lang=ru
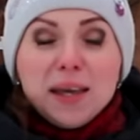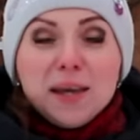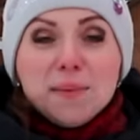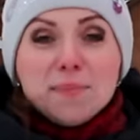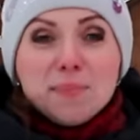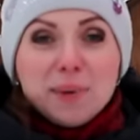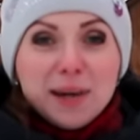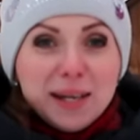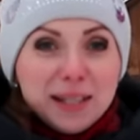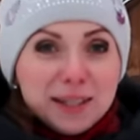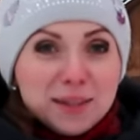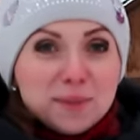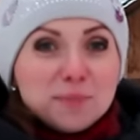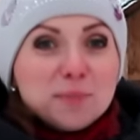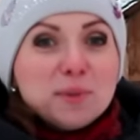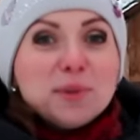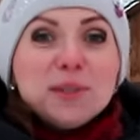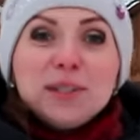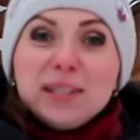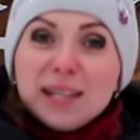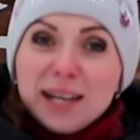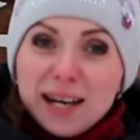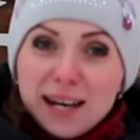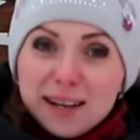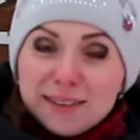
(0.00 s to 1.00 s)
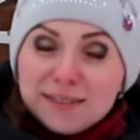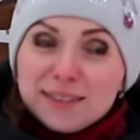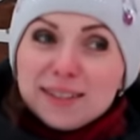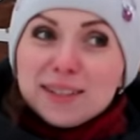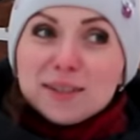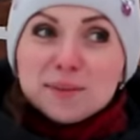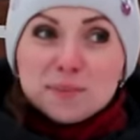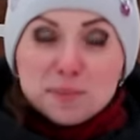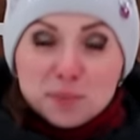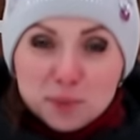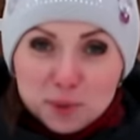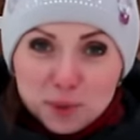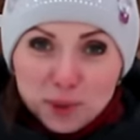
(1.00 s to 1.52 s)
И поэтому я в
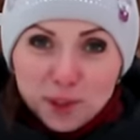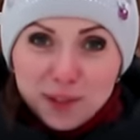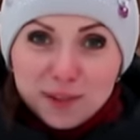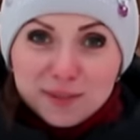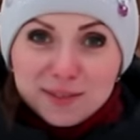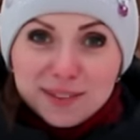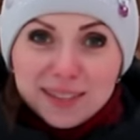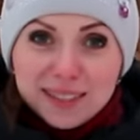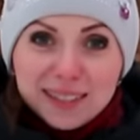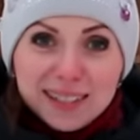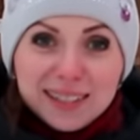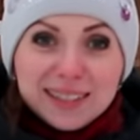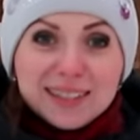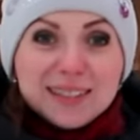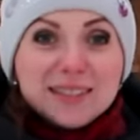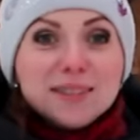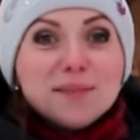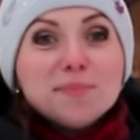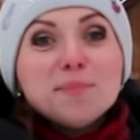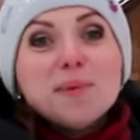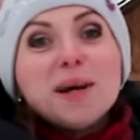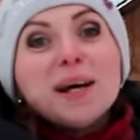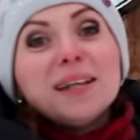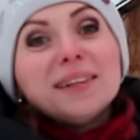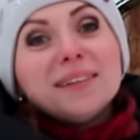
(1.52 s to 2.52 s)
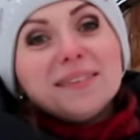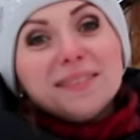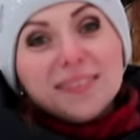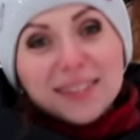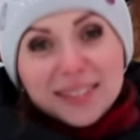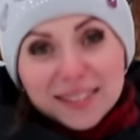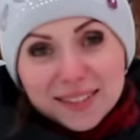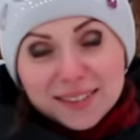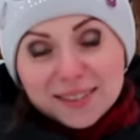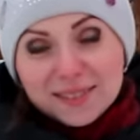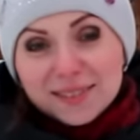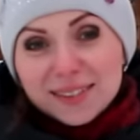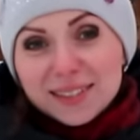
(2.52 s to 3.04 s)
Оренбурге взяла на себя
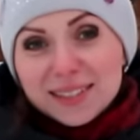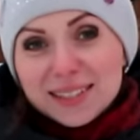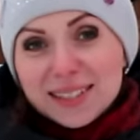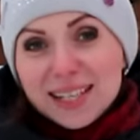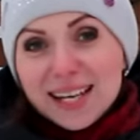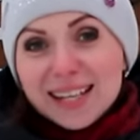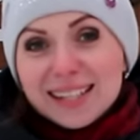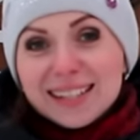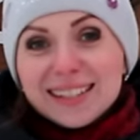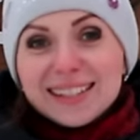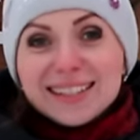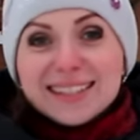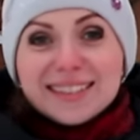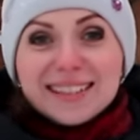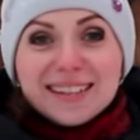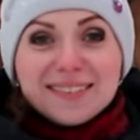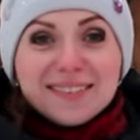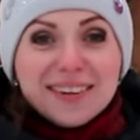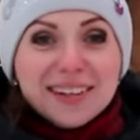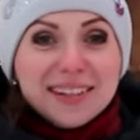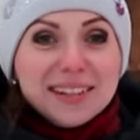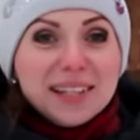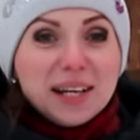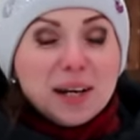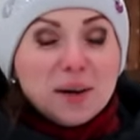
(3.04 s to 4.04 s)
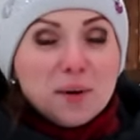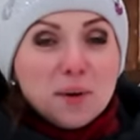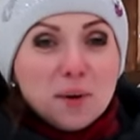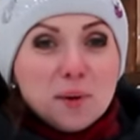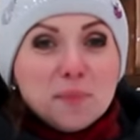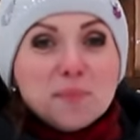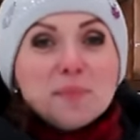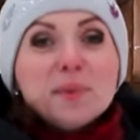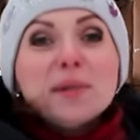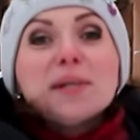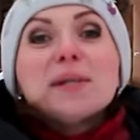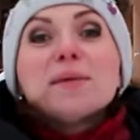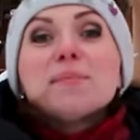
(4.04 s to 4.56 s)
ответственность организовать
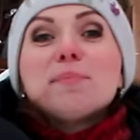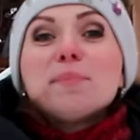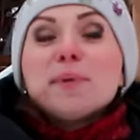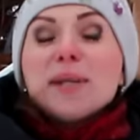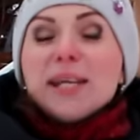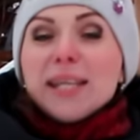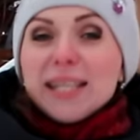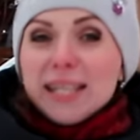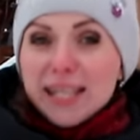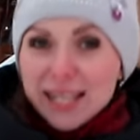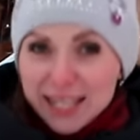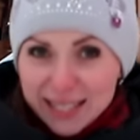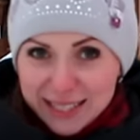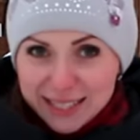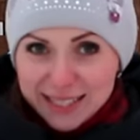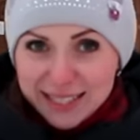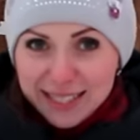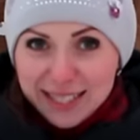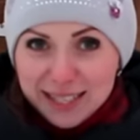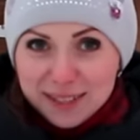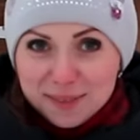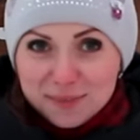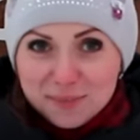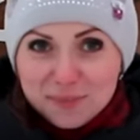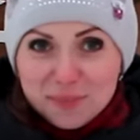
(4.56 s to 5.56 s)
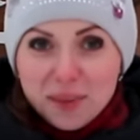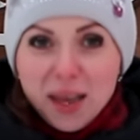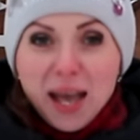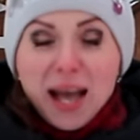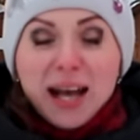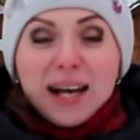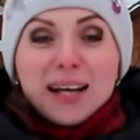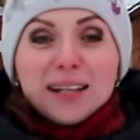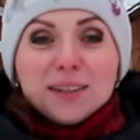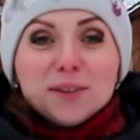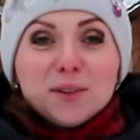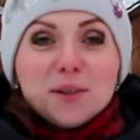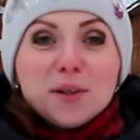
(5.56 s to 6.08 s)
такое мероприятие,
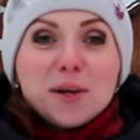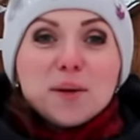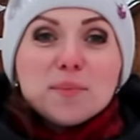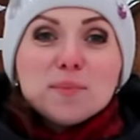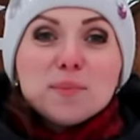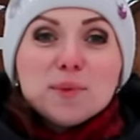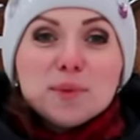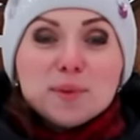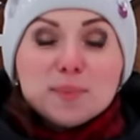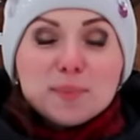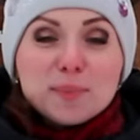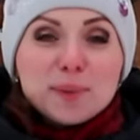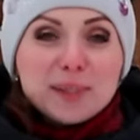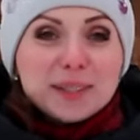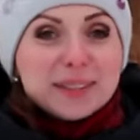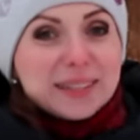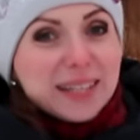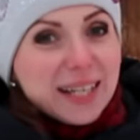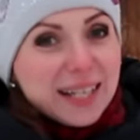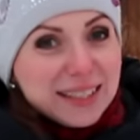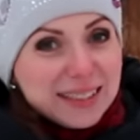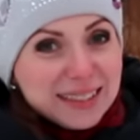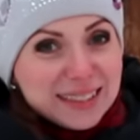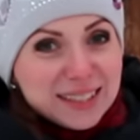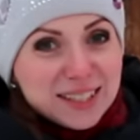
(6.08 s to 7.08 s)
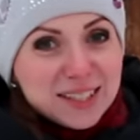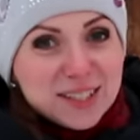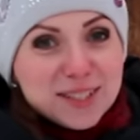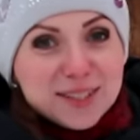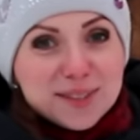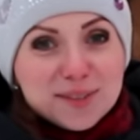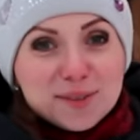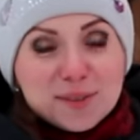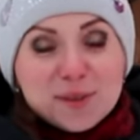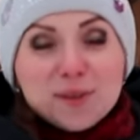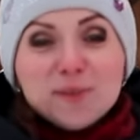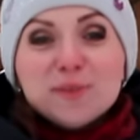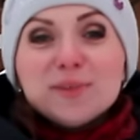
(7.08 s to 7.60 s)
которое будет происходить
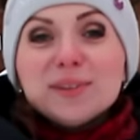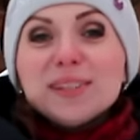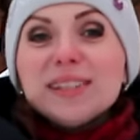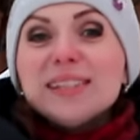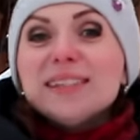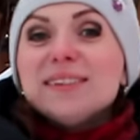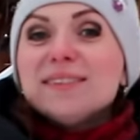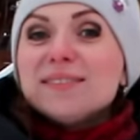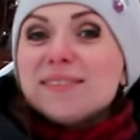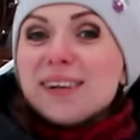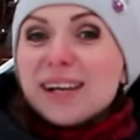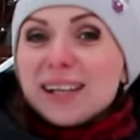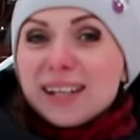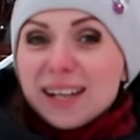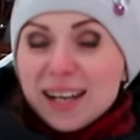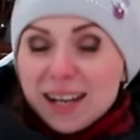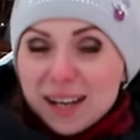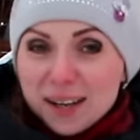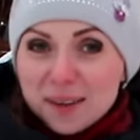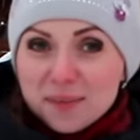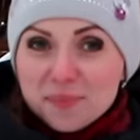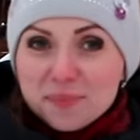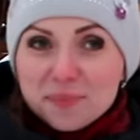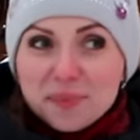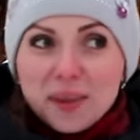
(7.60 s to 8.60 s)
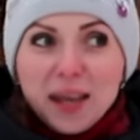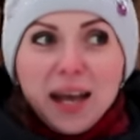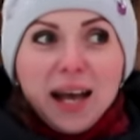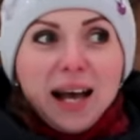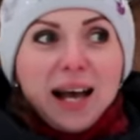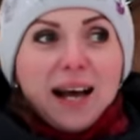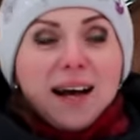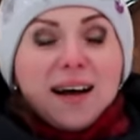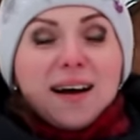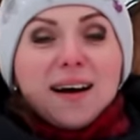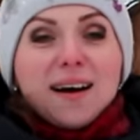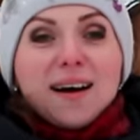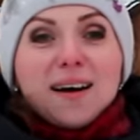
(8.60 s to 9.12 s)
6 января
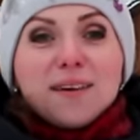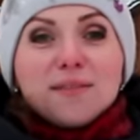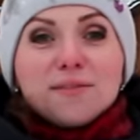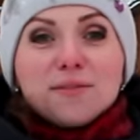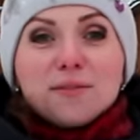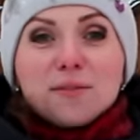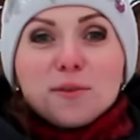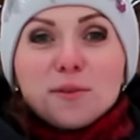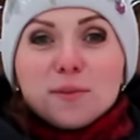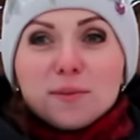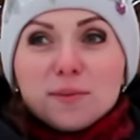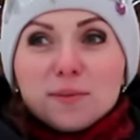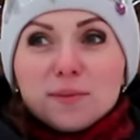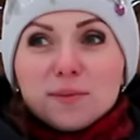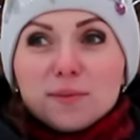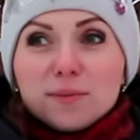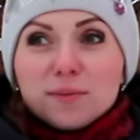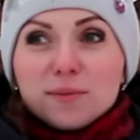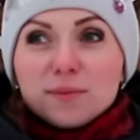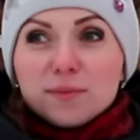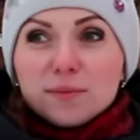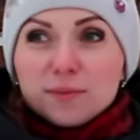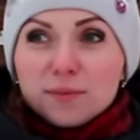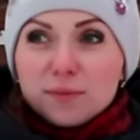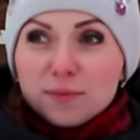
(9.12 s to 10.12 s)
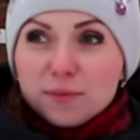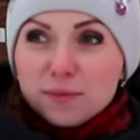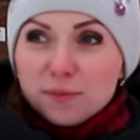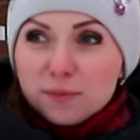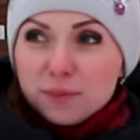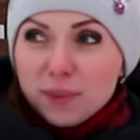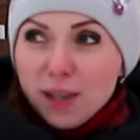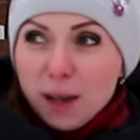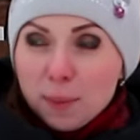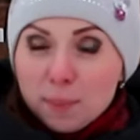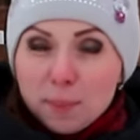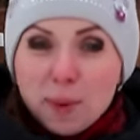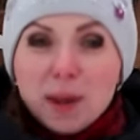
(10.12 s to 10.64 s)
а,
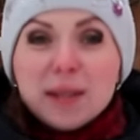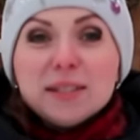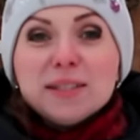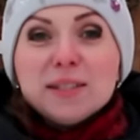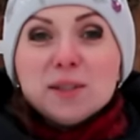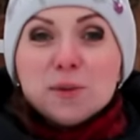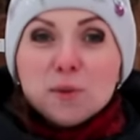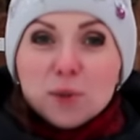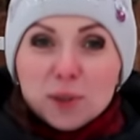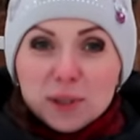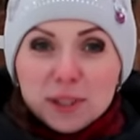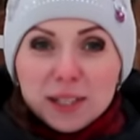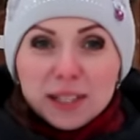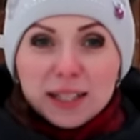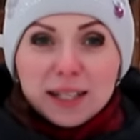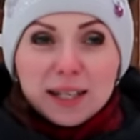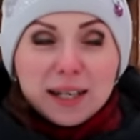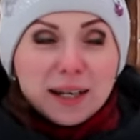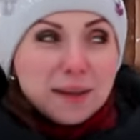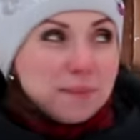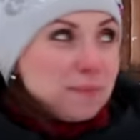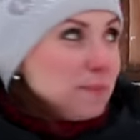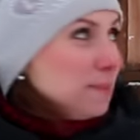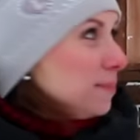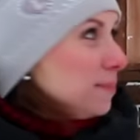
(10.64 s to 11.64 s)
на базе отдыха